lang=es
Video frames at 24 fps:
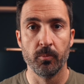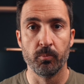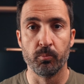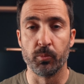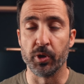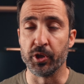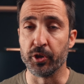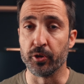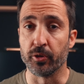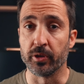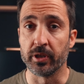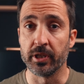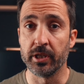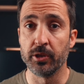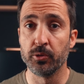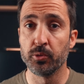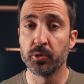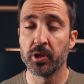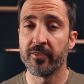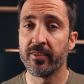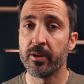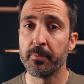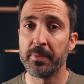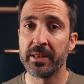Bueno,
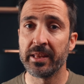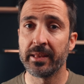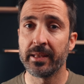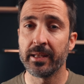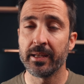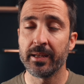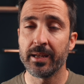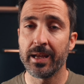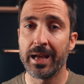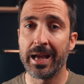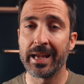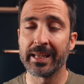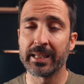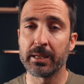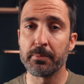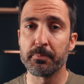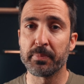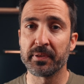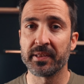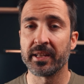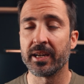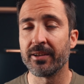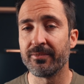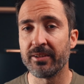indudablemente hay que
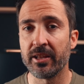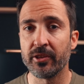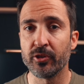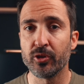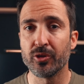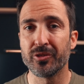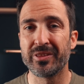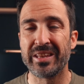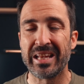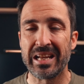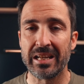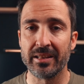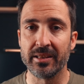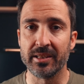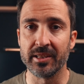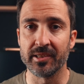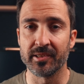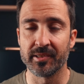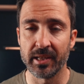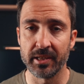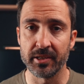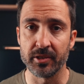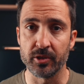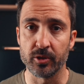empezar hablando del
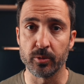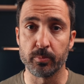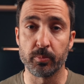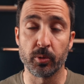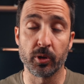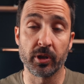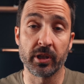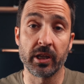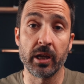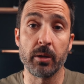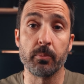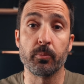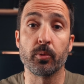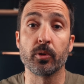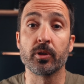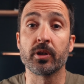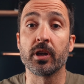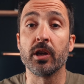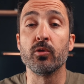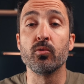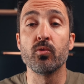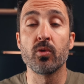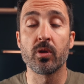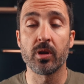diseño. ¿Por qué?
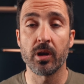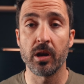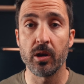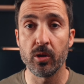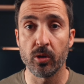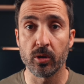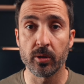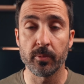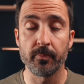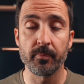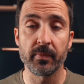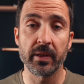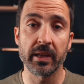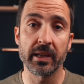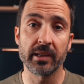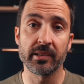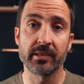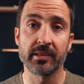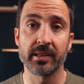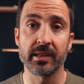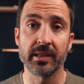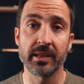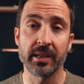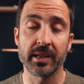Porque en un reloj
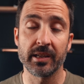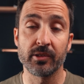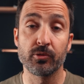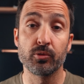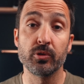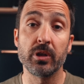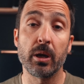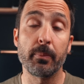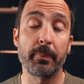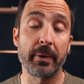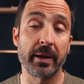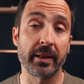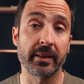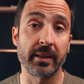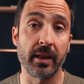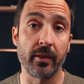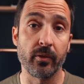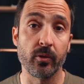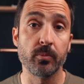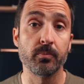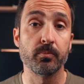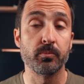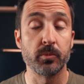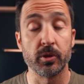este es un
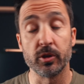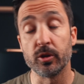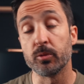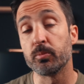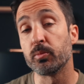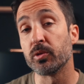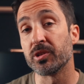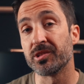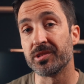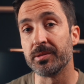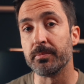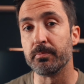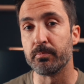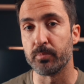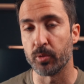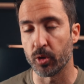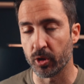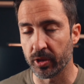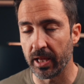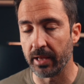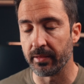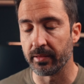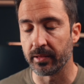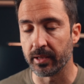apartado, bueno, pues
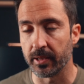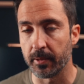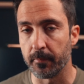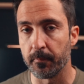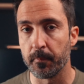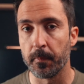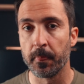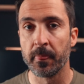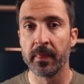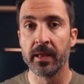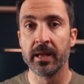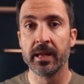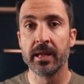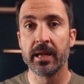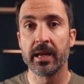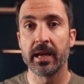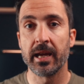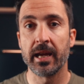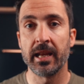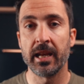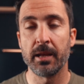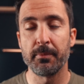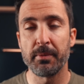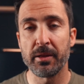importante
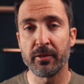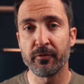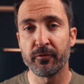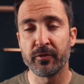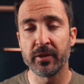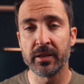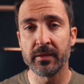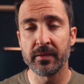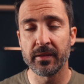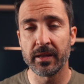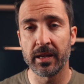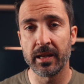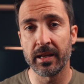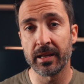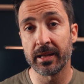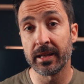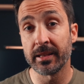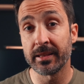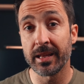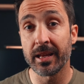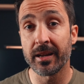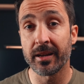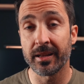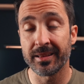la Amazfit, el
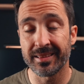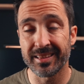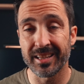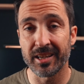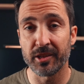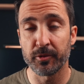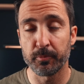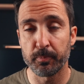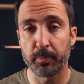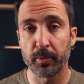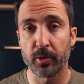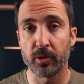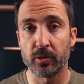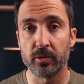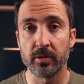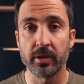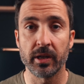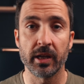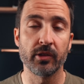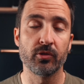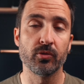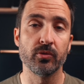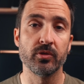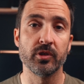GTR 3 Pro,
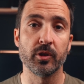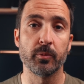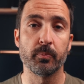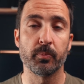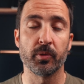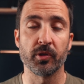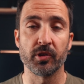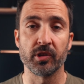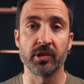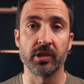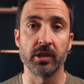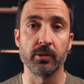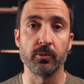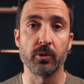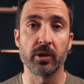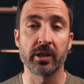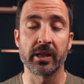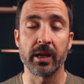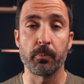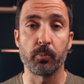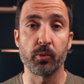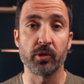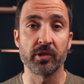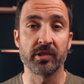es un dispositivo
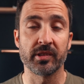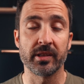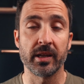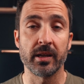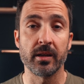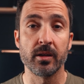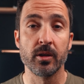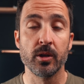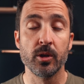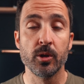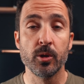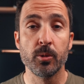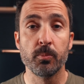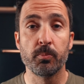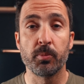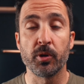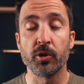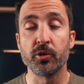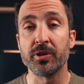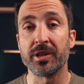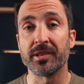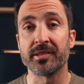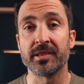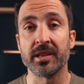que apuesta
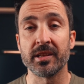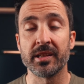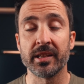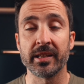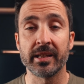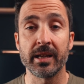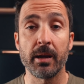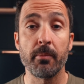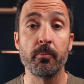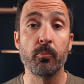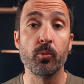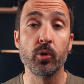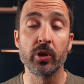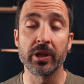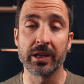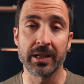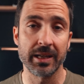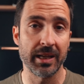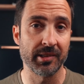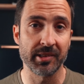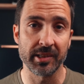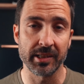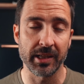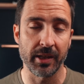por una estética muy
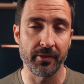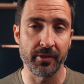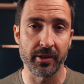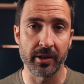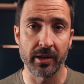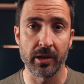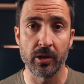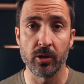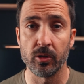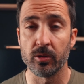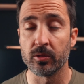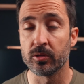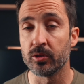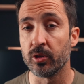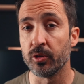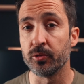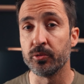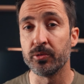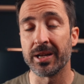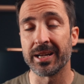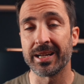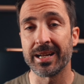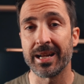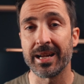clásica de reloj, con
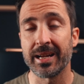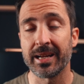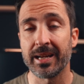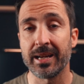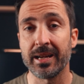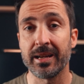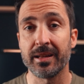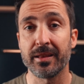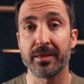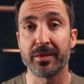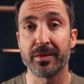una caja